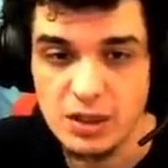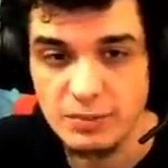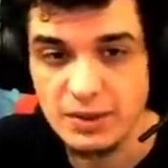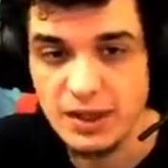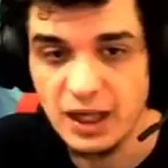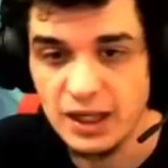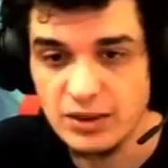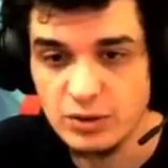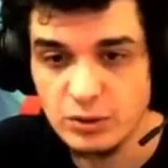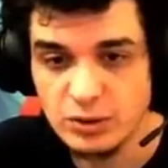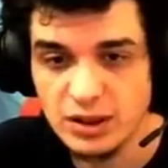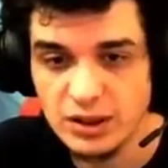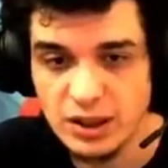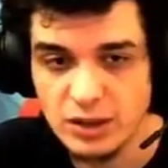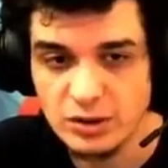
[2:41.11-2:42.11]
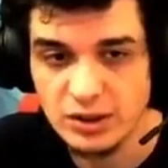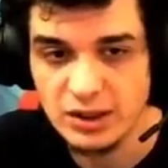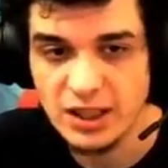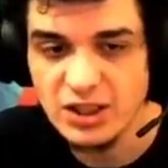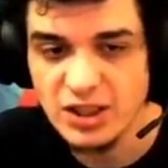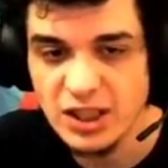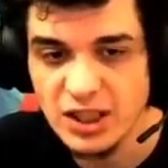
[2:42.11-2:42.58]
Bir katil olsaydı daha güzel.
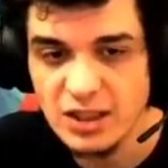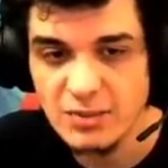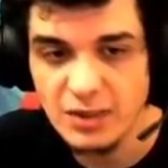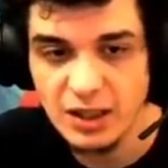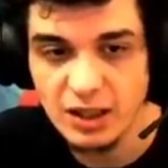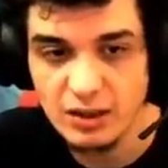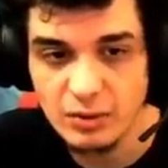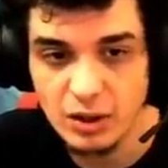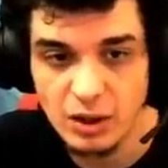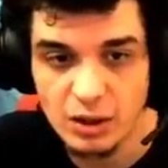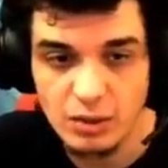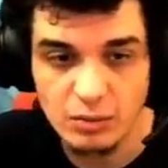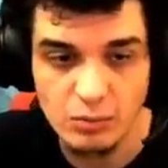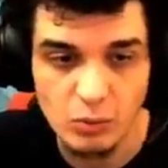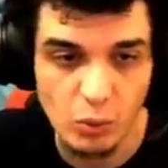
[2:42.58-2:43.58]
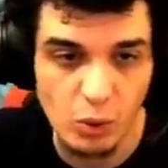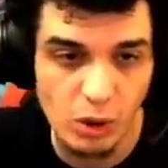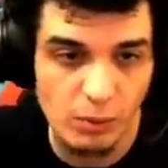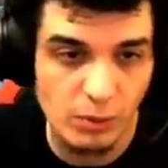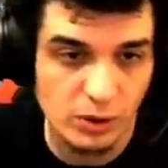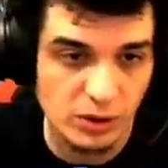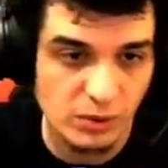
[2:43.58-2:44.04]
Keşke eğilme kalk... Aha.
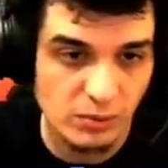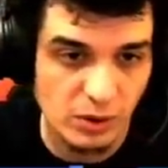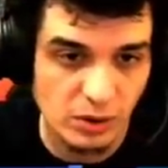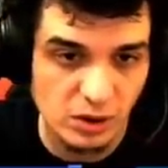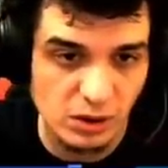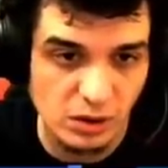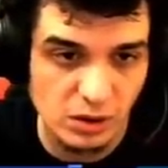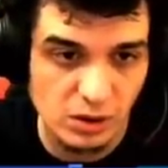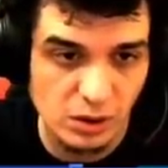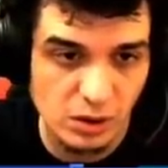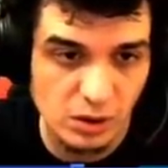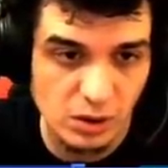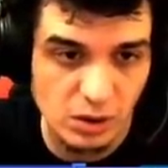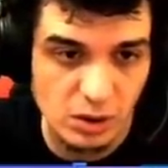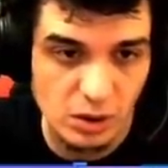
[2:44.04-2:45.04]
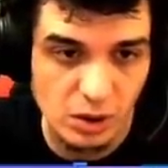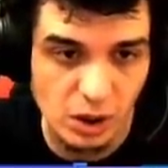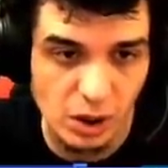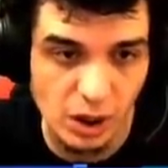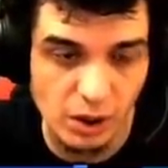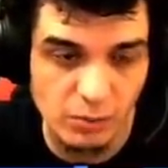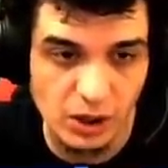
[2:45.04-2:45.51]
Oha bu adam katil.
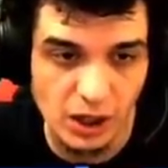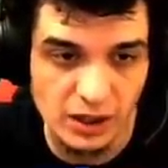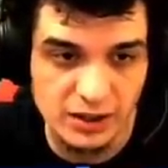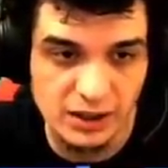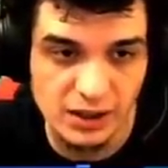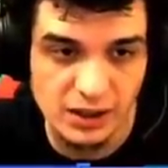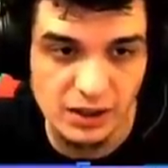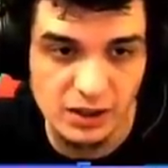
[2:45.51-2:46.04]
Aa bu katil.